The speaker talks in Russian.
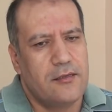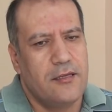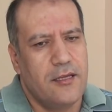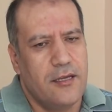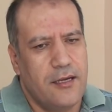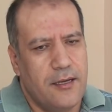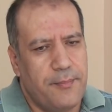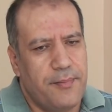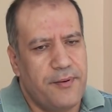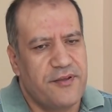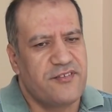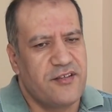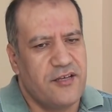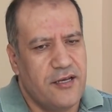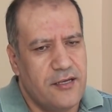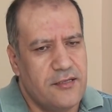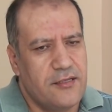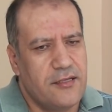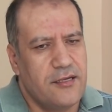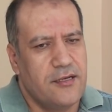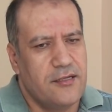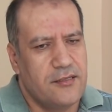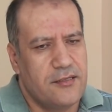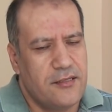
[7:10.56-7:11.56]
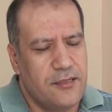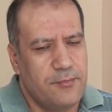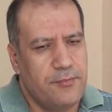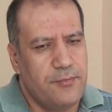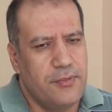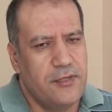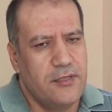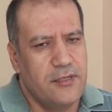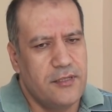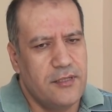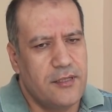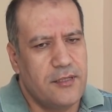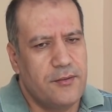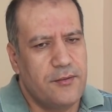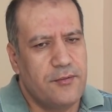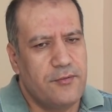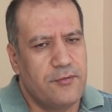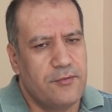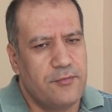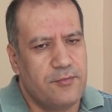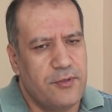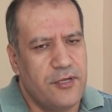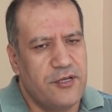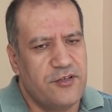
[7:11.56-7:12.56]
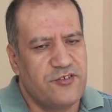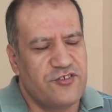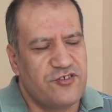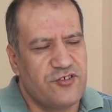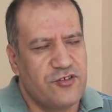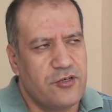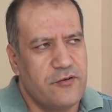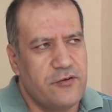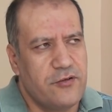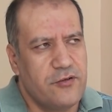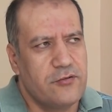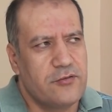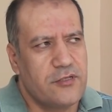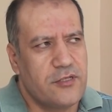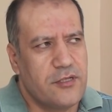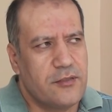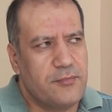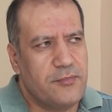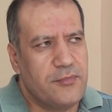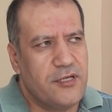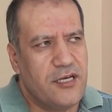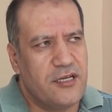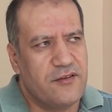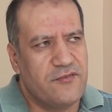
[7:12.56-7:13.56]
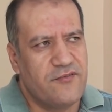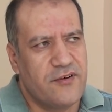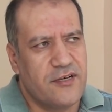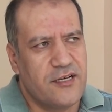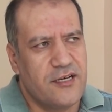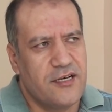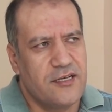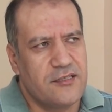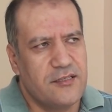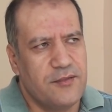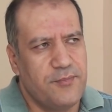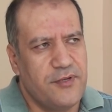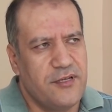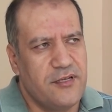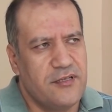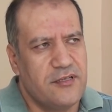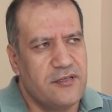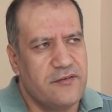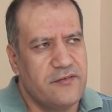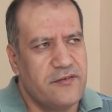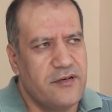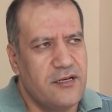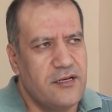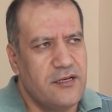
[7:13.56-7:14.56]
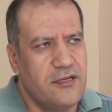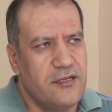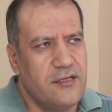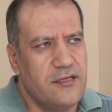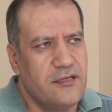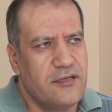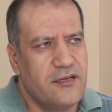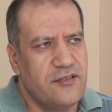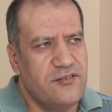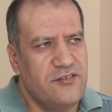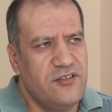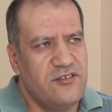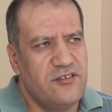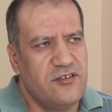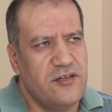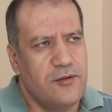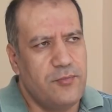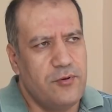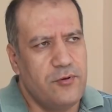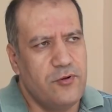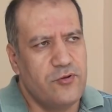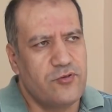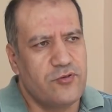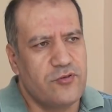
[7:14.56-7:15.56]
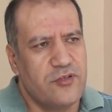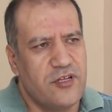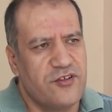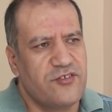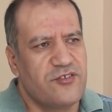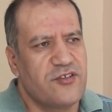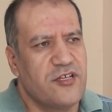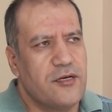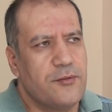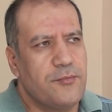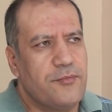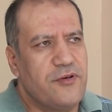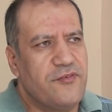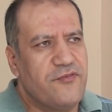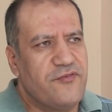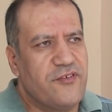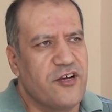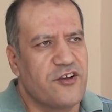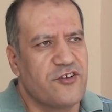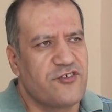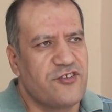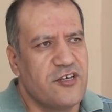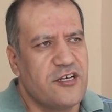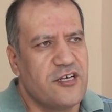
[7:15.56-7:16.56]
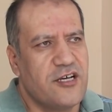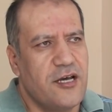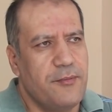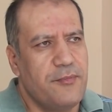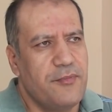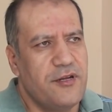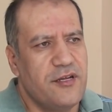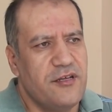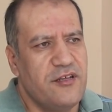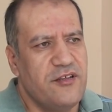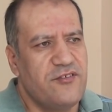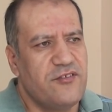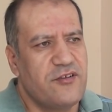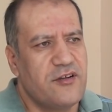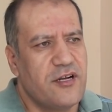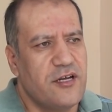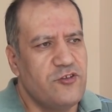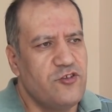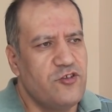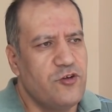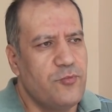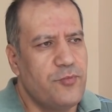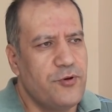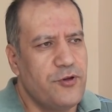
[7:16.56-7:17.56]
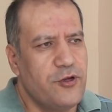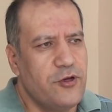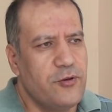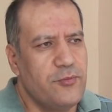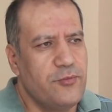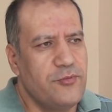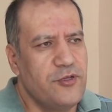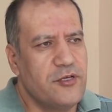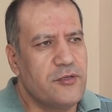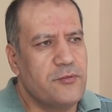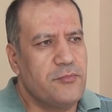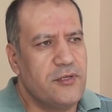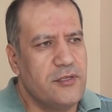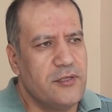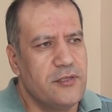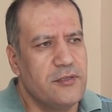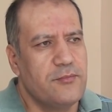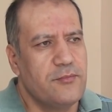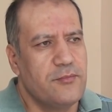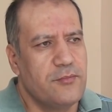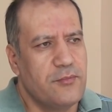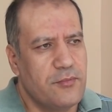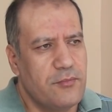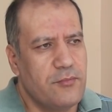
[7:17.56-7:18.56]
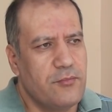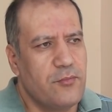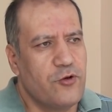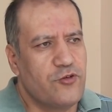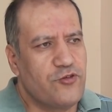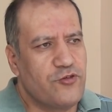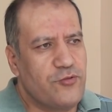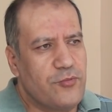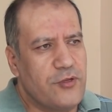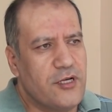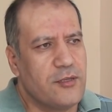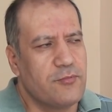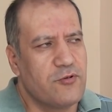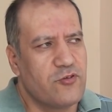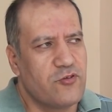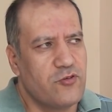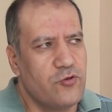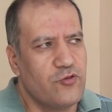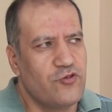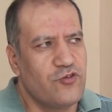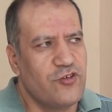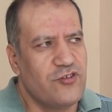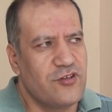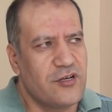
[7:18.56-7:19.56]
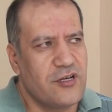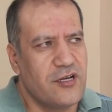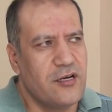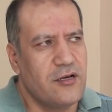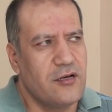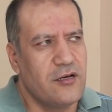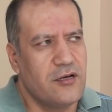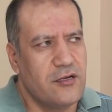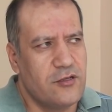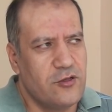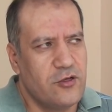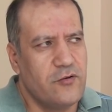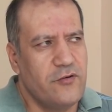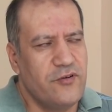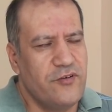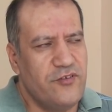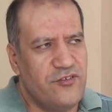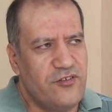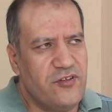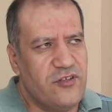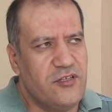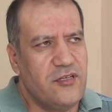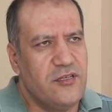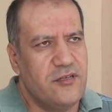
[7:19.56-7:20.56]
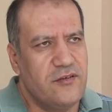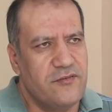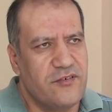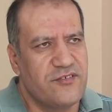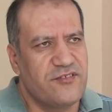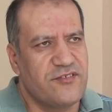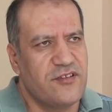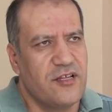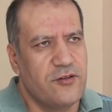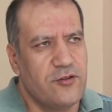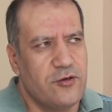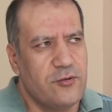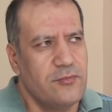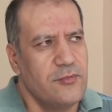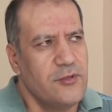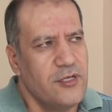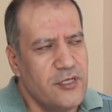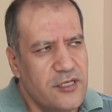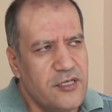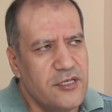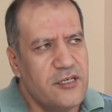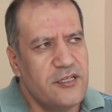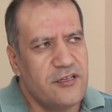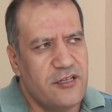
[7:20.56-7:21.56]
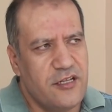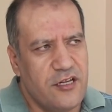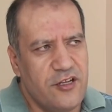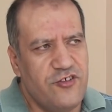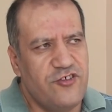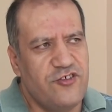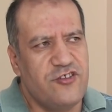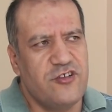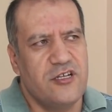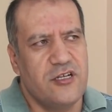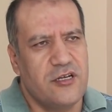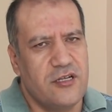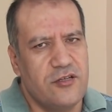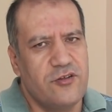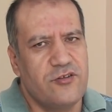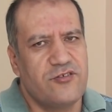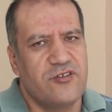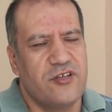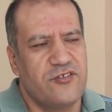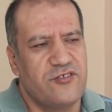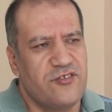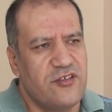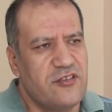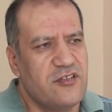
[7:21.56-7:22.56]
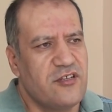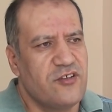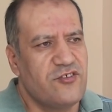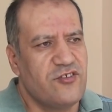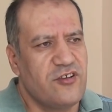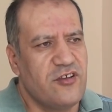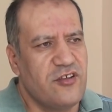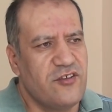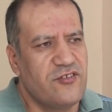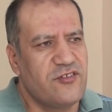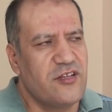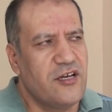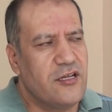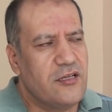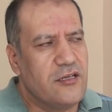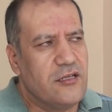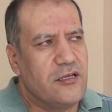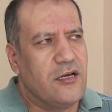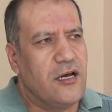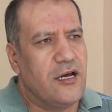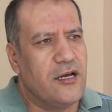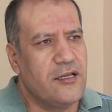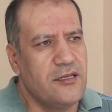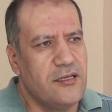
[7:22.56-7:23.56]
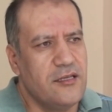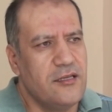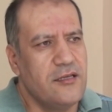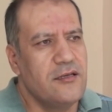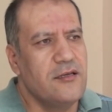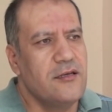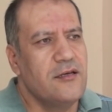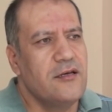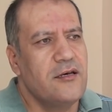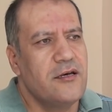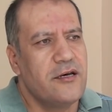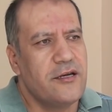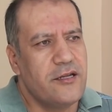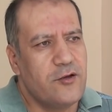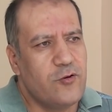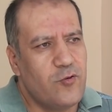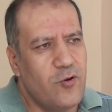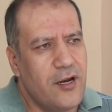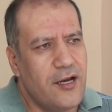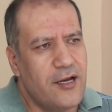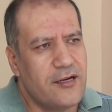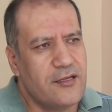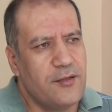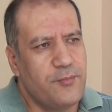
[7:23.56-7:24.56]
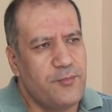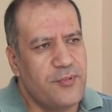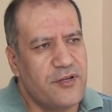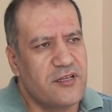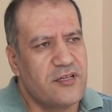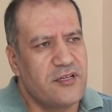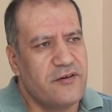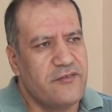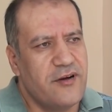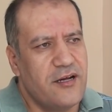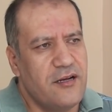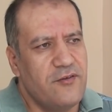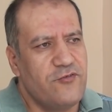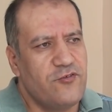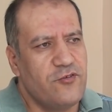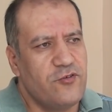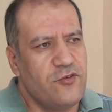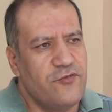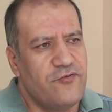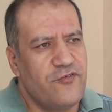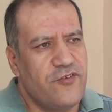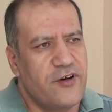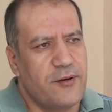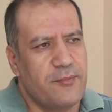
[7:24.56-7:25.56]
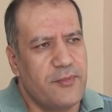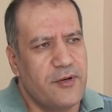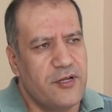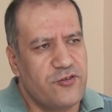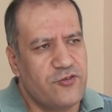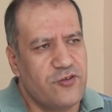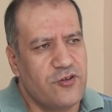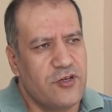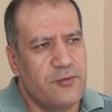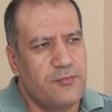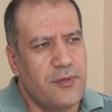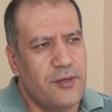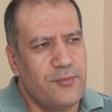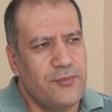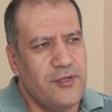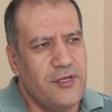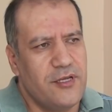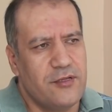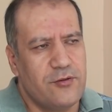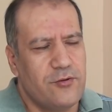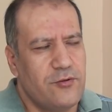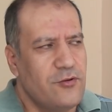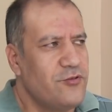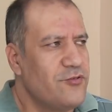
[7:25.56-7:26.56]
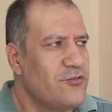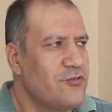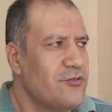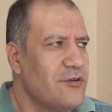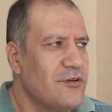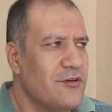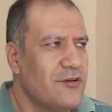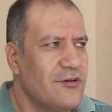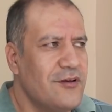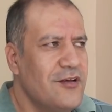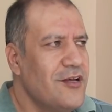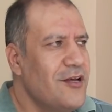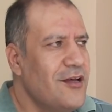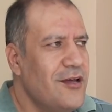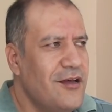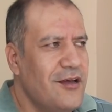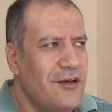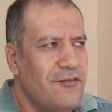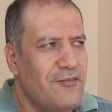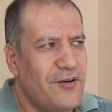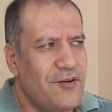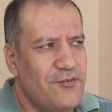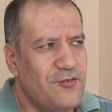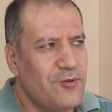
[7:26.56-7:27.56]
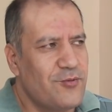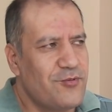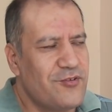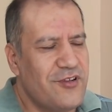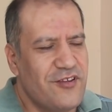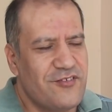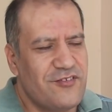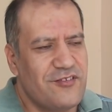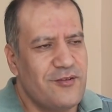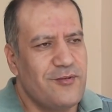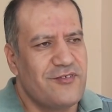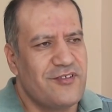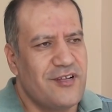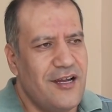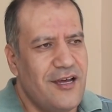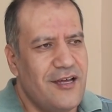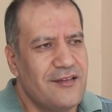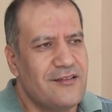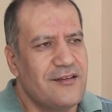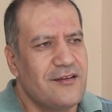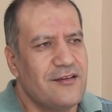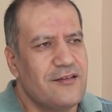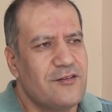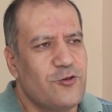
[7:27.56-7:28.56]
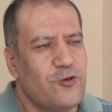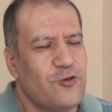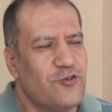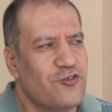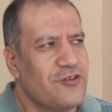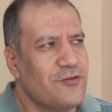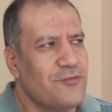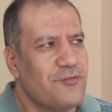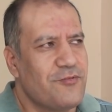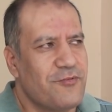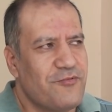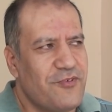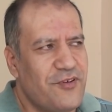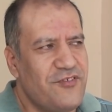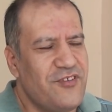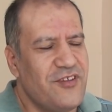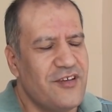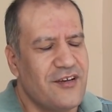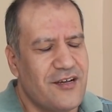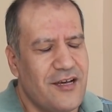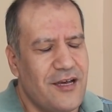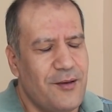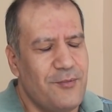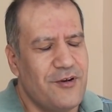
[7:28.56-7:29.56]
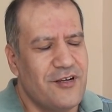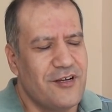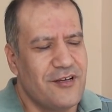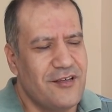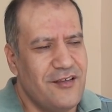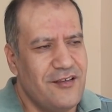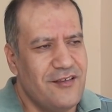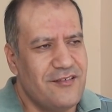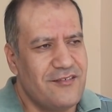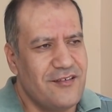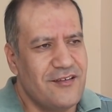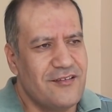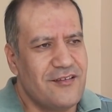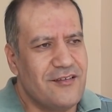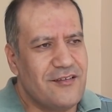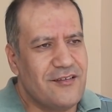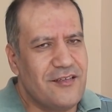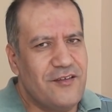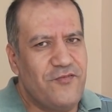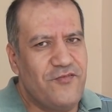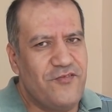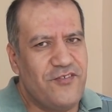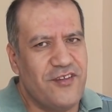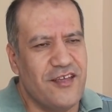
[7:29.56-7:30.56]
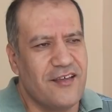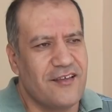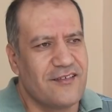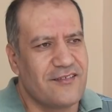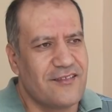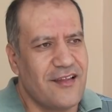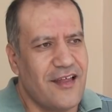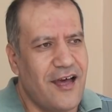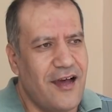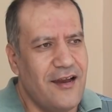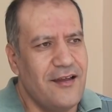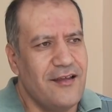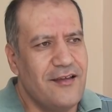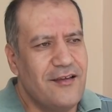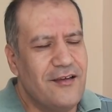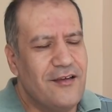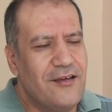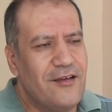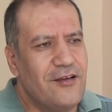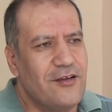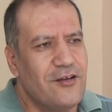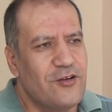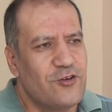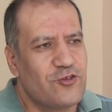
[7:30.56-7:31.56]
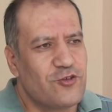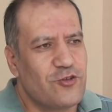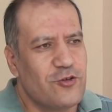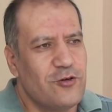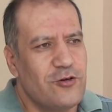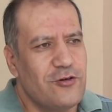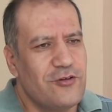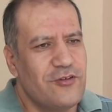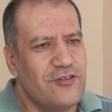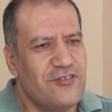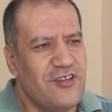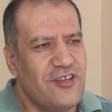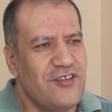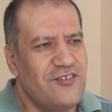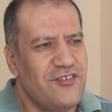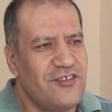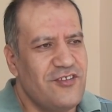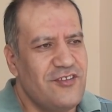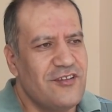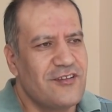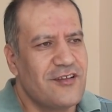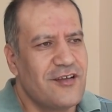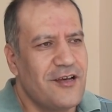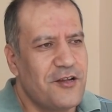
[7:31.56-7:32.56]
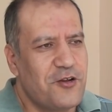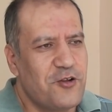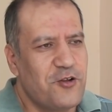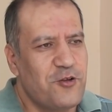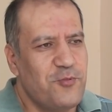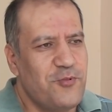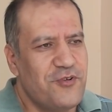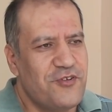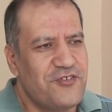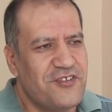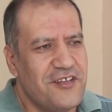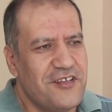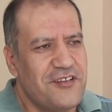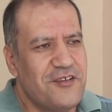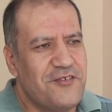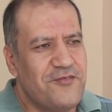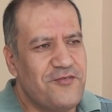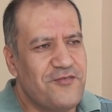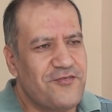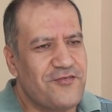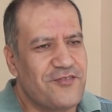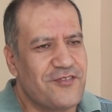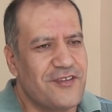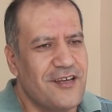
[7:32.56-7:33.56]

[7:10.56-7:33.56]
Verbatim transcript: Да, постоянно это было. Я же говорю, так и адвокаты передавали, и родители. Плюс у нас как бы в каждой камере есть радиоприемник. Мы можем как бы слушать новости. И в основном 3-4 радиостанции Таджикистана, они регулярно передавали всю информацию обо мне. То есть э, во всем следственном изоляторе тоже во всех камерах есть этот. И все знали, что здесь сидит Хайрул Мирсаидов.